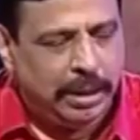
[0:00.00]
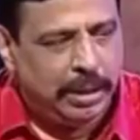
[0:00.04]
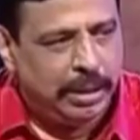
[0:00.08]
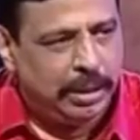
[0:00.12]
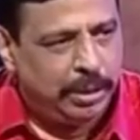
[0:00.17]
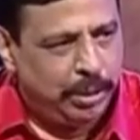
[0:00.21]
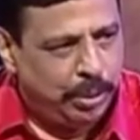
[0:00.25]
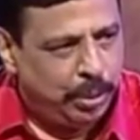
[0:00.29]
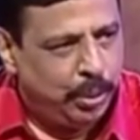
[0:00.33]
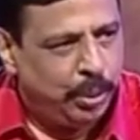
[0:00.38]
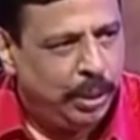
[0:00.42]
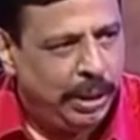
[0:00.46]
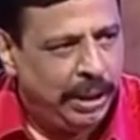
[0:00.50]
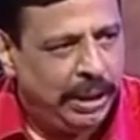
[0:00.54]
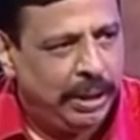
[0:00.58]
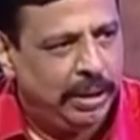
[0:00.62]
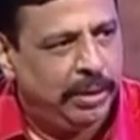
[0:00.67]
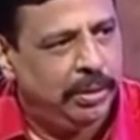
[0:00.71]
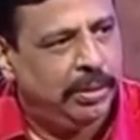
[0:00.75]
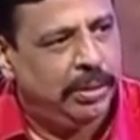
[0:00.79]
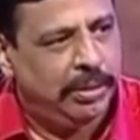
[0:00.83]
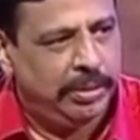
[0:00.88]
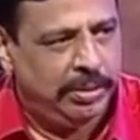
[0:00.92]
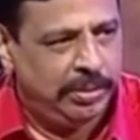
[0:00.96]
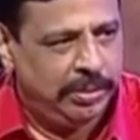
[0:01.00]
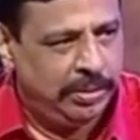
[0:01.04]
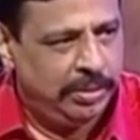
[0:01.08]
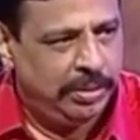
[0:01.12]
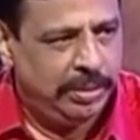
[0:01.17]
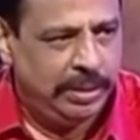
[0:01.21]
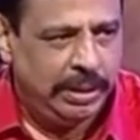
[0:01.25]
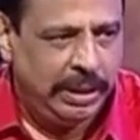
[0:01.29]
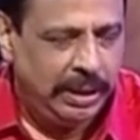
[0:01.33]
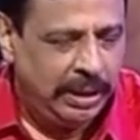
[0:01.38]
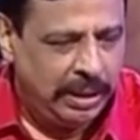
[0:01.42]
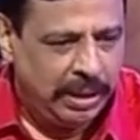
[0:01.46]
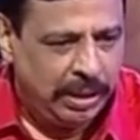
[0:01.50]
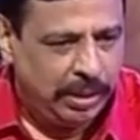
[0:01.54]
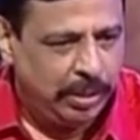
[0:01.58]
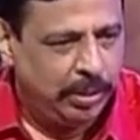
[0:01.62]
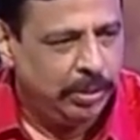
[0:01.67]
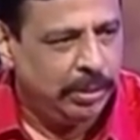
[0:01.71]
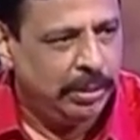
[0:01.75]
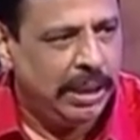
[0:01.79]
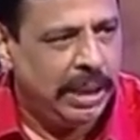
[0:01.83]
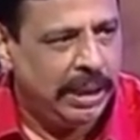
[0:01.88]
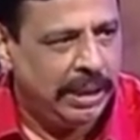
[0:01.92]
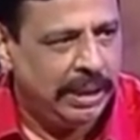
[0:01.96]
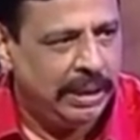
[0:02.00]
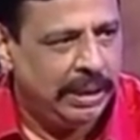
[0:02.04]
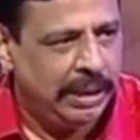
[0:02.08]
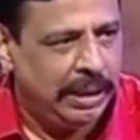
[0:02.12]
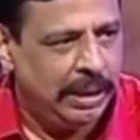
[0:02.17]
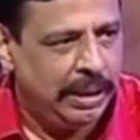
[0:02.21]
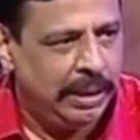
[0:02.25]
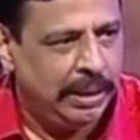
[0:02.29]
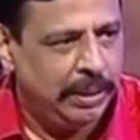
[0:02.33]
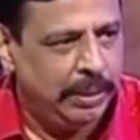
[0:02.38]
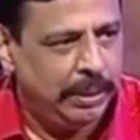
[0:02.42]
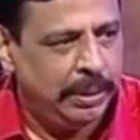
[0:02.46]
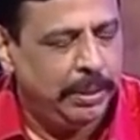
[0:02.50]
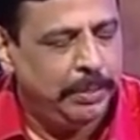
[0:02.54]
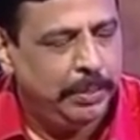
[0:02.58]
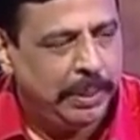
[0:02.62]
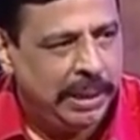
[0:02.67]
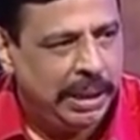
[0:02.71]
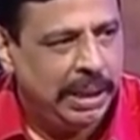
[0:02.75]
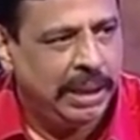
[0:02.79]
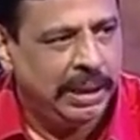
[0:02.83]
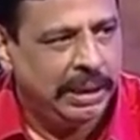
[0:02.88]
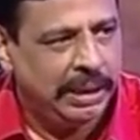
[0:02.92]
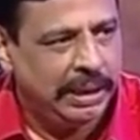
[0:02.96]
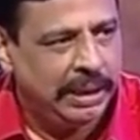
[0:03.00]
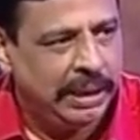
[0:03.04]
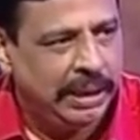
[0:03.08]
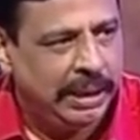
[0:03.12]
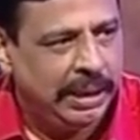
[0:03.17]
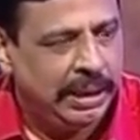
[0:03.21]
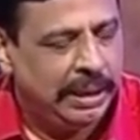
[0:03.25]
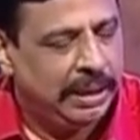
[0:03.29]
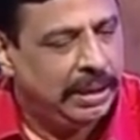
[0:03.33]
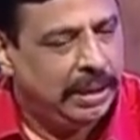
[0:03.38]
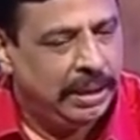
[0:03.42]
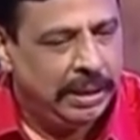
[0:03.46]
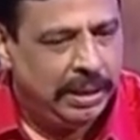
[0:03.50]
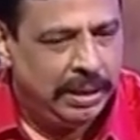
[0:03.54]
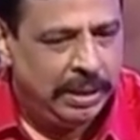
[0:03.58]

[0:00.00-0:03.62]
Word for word: வந்து குழம்போ அல்லது வேற ஏதாவது போட்டாங்கன்னா இப்போ பொரியலோ ஏதாவது